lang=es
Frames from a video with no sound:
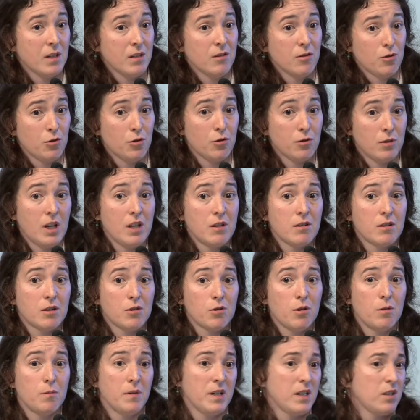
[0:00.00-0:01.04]
¿no? Yo quiero
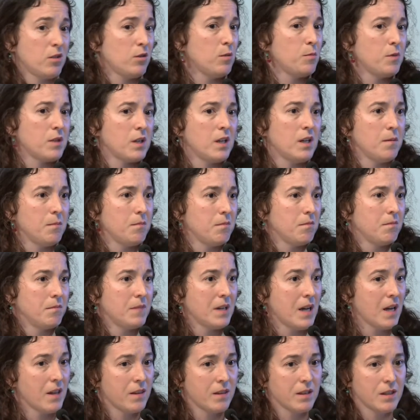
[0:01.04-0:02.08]
resolver esto porque
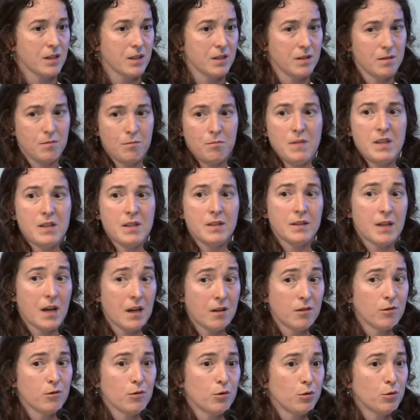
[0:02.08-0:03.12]
me haces
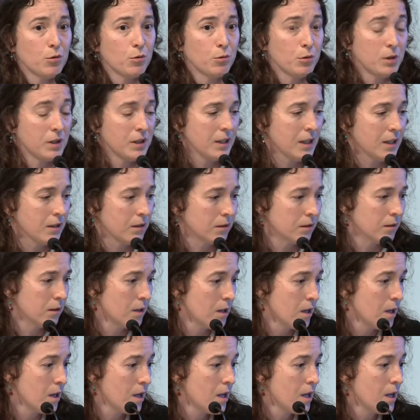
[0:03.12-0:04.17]
meditar, no entiendo
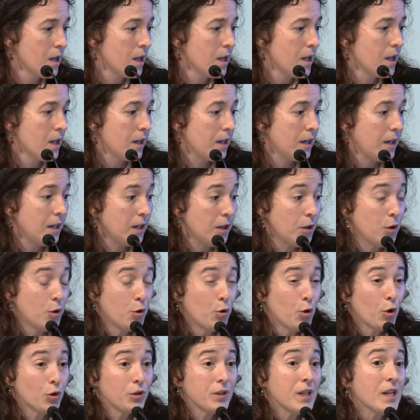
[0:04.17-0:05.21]
y
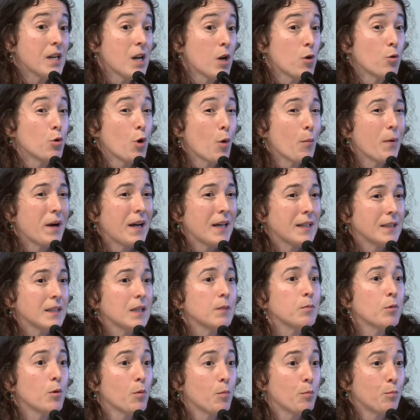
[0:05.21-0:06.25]
no tienen un
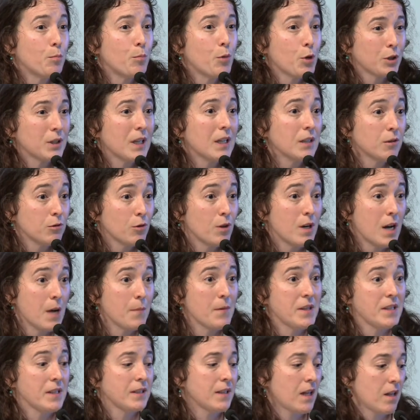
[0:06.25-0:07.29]
objetivo, por tanto, en la
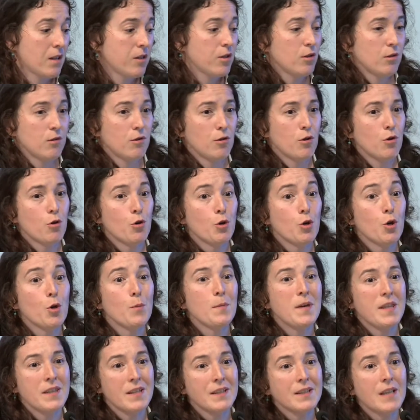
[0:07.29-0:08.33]
meditación. No, no
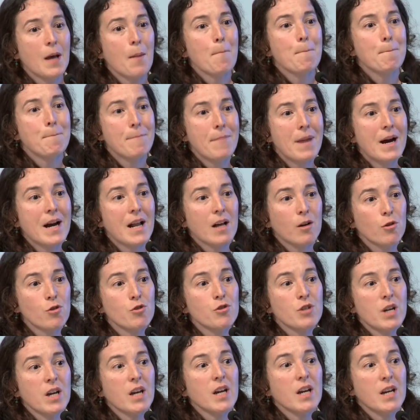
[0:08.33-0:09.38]
meditan para
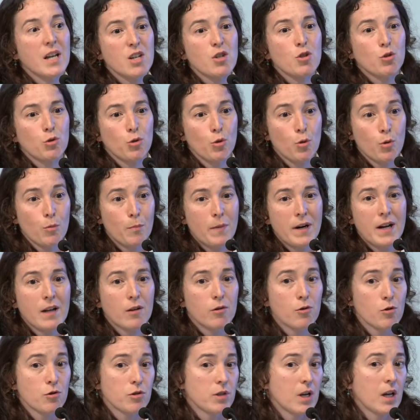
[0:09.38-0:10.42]
conseguir esto o para
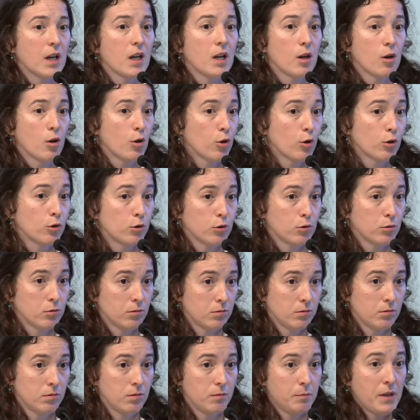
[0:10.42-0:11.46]
conseguir lo otro.
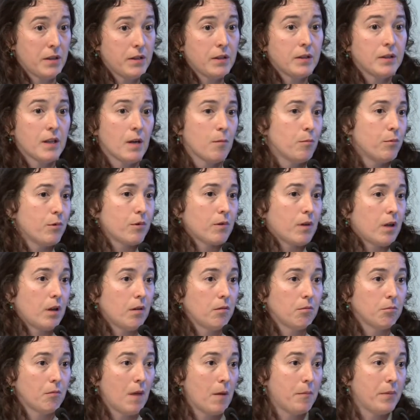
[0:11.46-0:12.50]
Meditan
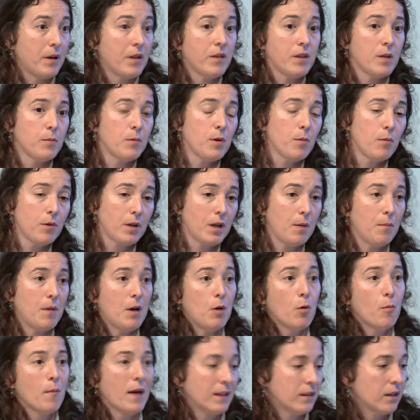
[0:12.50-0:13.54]
porque, al principio porque me
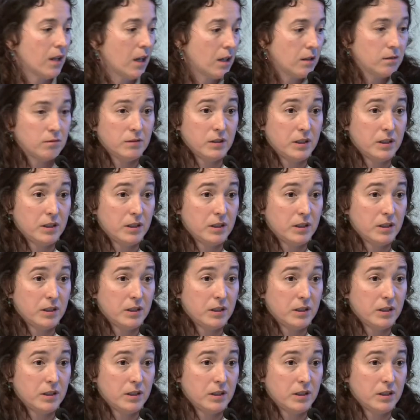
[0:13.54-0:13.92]
lo mandan.